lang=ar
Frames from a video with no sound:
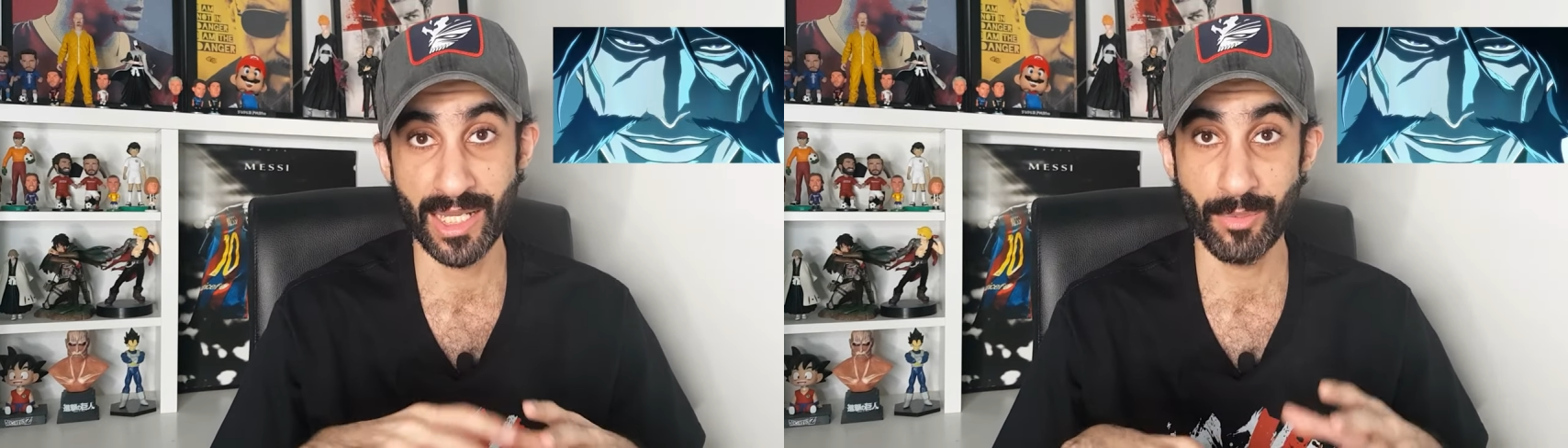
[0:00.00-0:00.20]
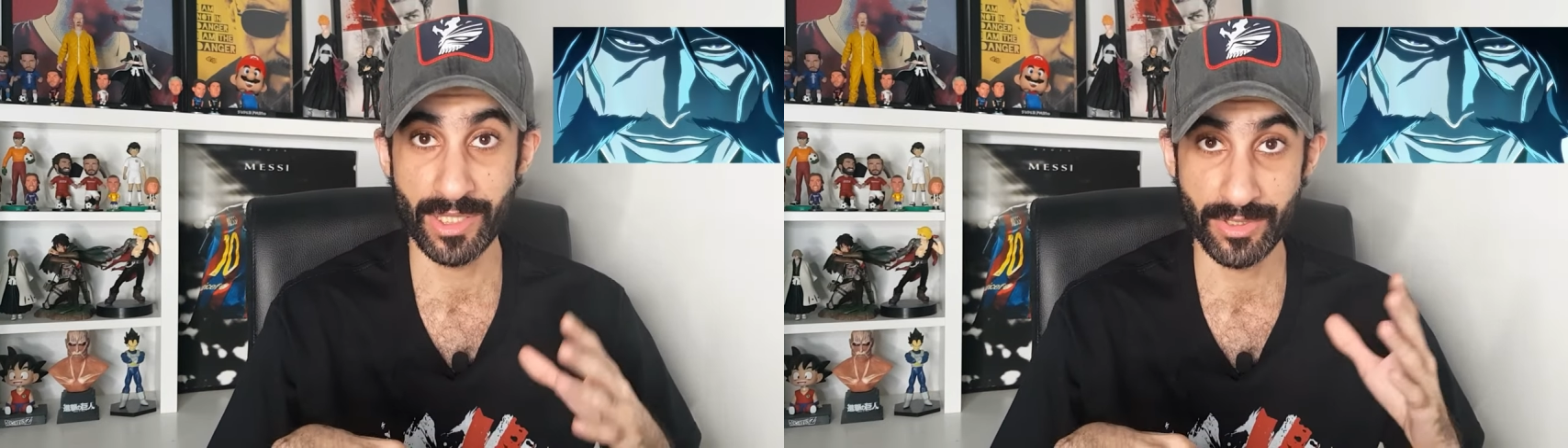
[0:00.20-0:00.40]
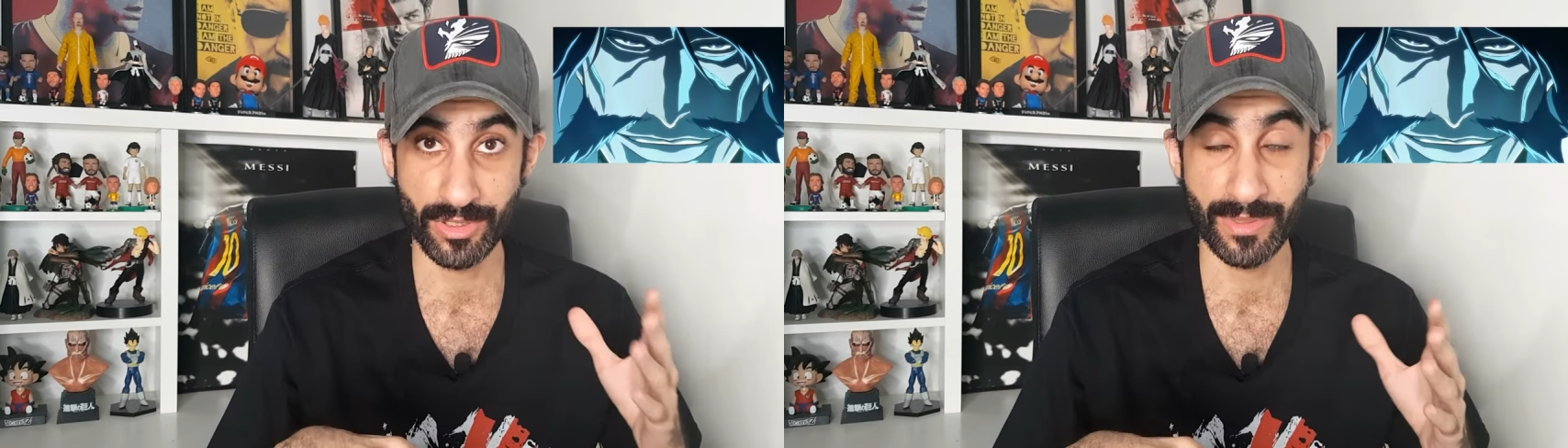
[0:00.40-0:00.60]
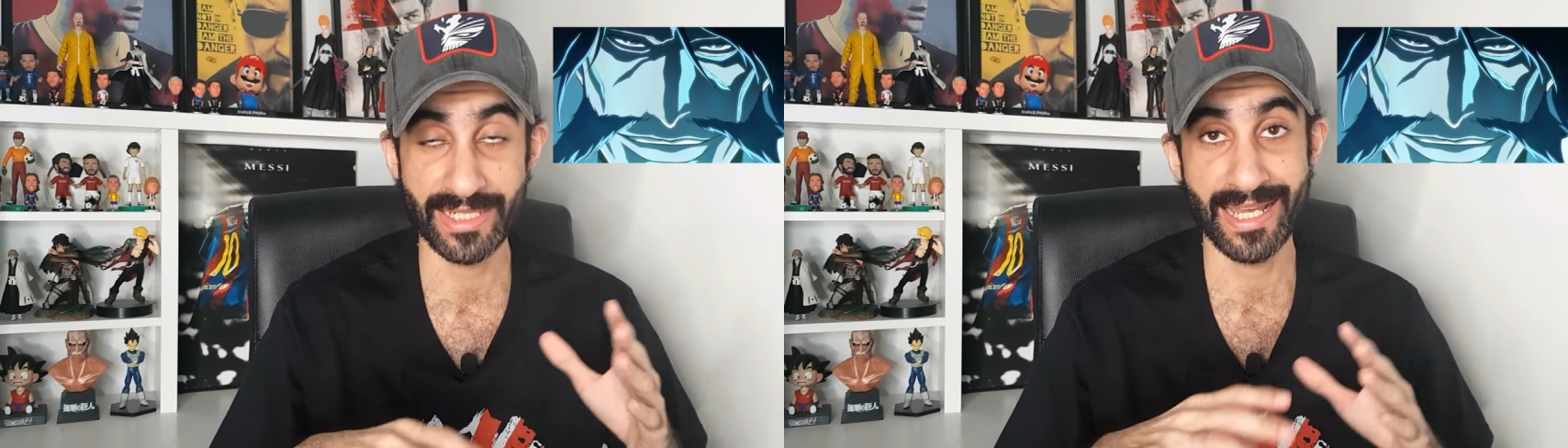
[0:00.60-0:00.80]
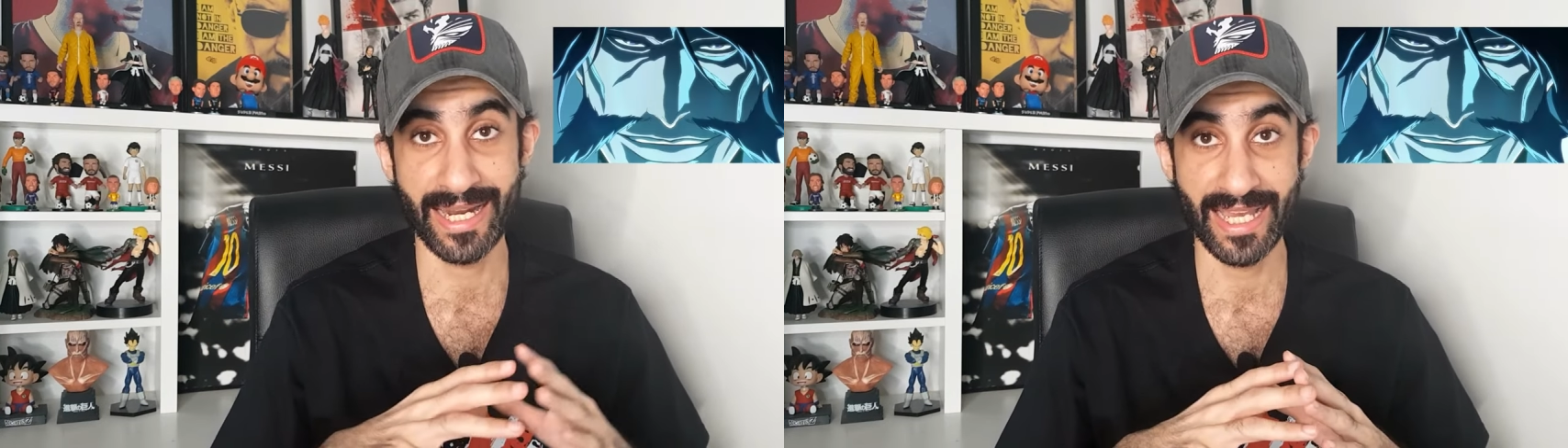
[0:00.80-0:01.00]
هو اكتوبر
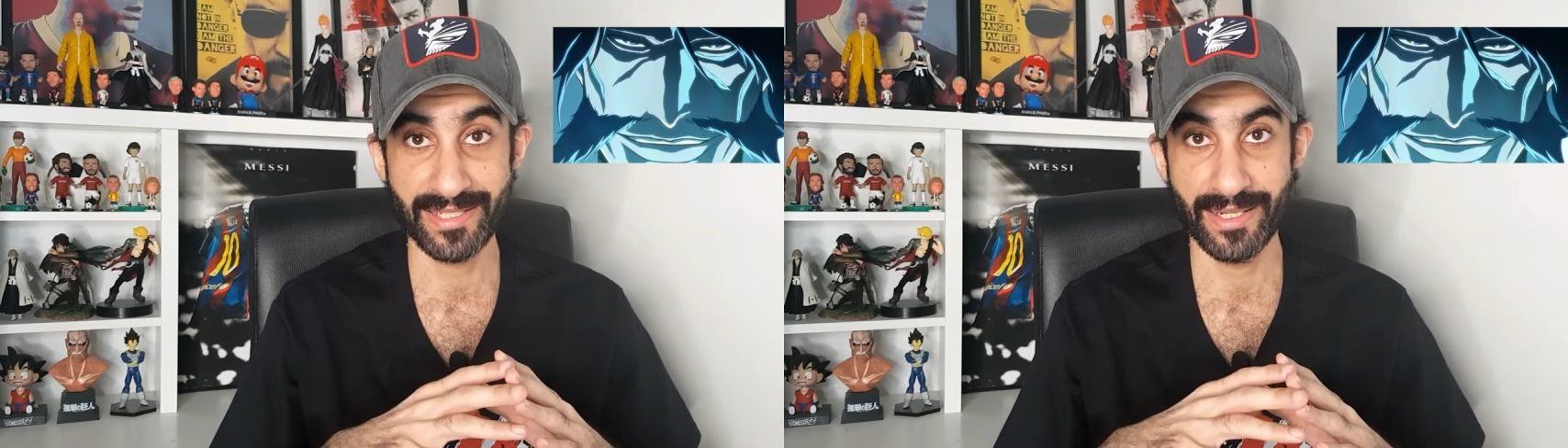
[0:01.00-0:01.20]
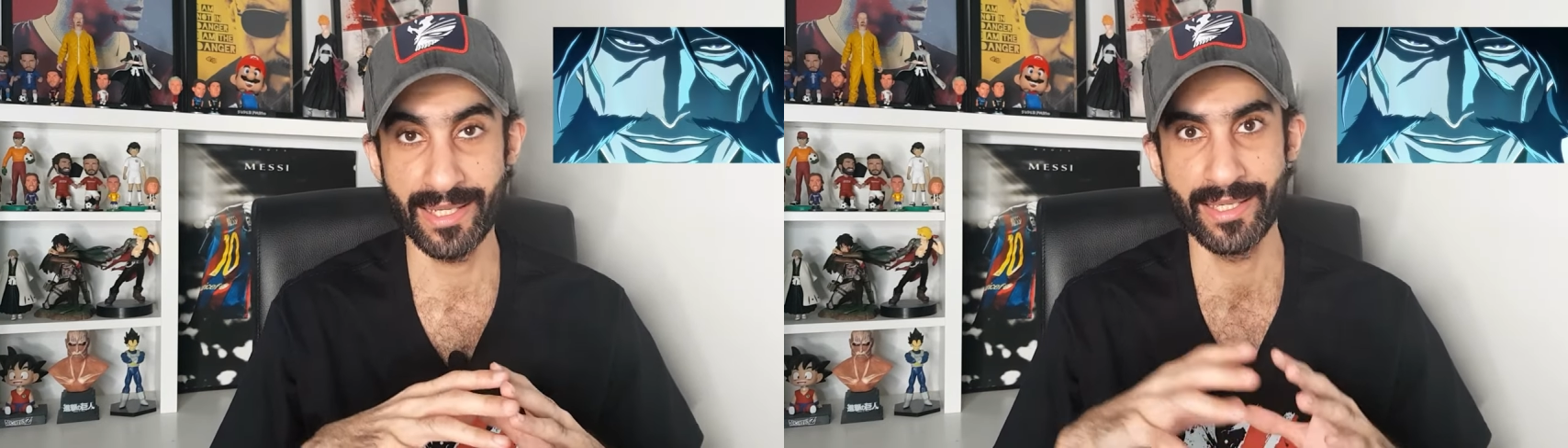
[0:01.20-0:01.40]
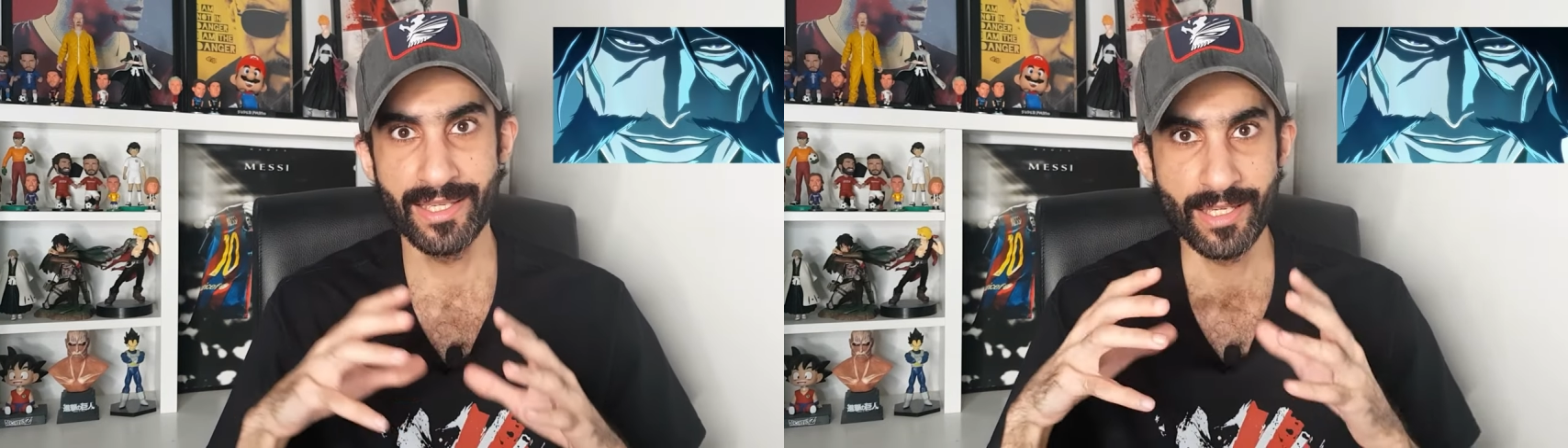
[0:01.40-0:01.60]
شهر 10